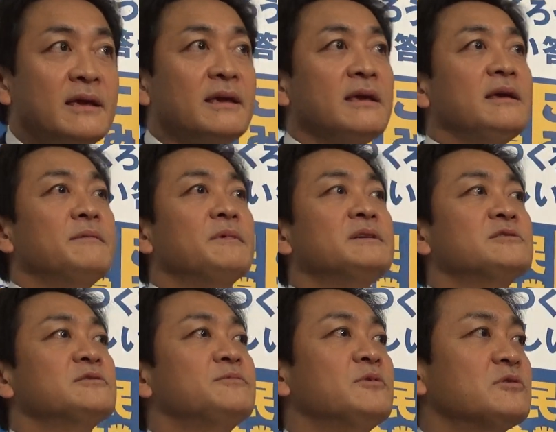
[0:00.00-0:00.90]
えー、ま
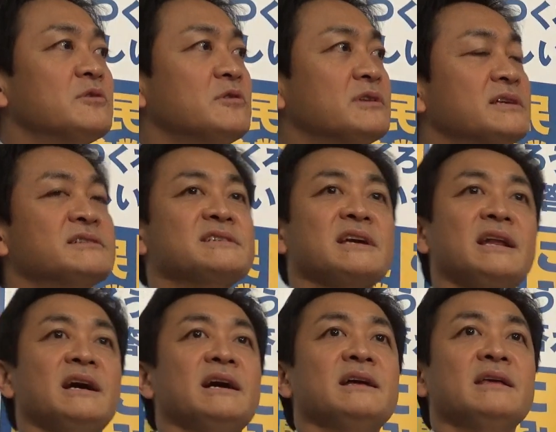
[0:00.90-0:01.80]
ず冒頭私か
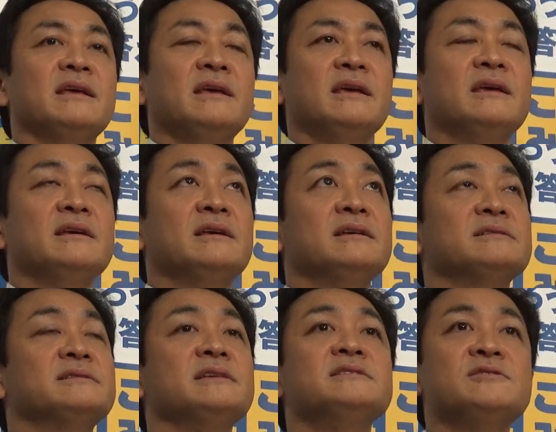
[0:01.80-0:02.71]
ら、
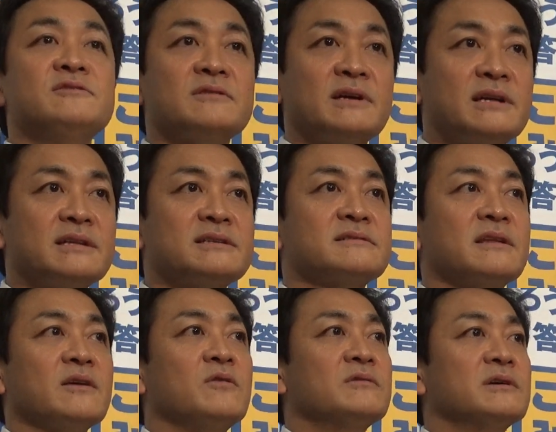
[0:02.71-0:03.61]
えー、先週からです
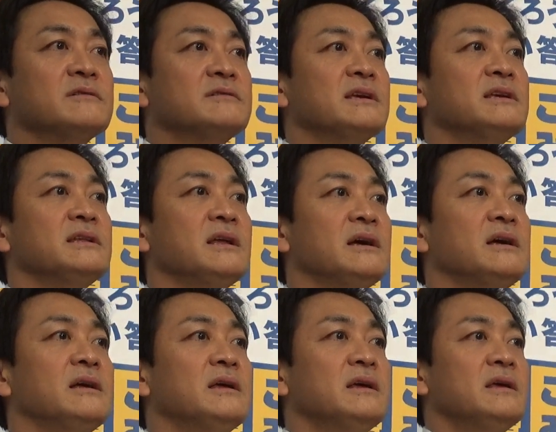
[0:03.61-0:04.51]
ね、本格的
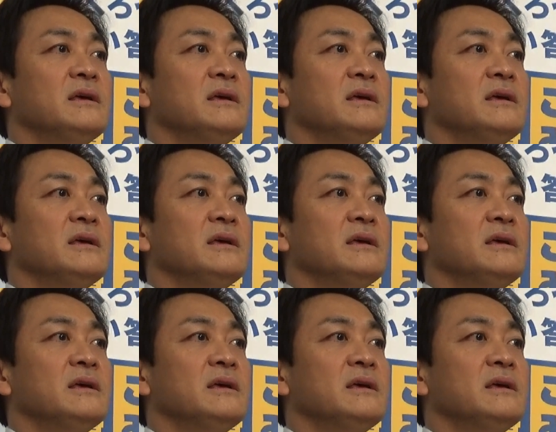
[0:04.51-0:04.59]
な、